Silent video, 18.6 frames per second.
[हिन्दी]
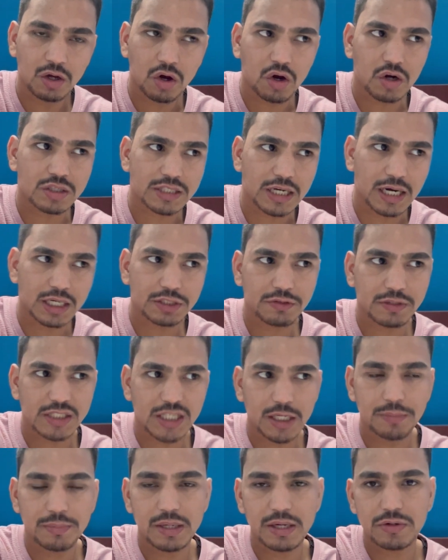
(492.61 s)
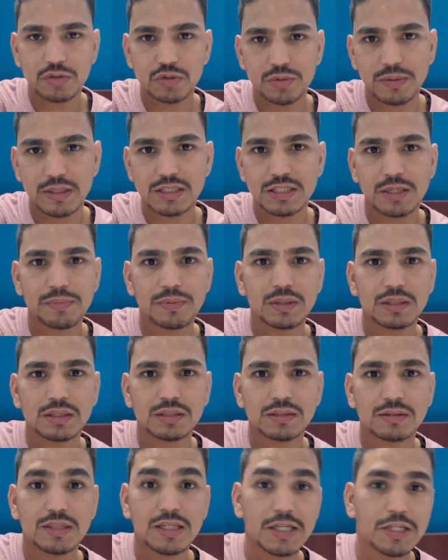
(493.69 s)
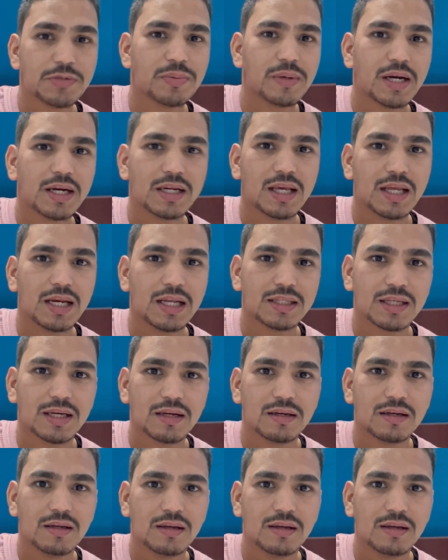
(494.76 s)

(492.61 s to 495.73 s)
और साठ क्वेश्चन में उसमें सिर्फ तीस मिनट के लिए था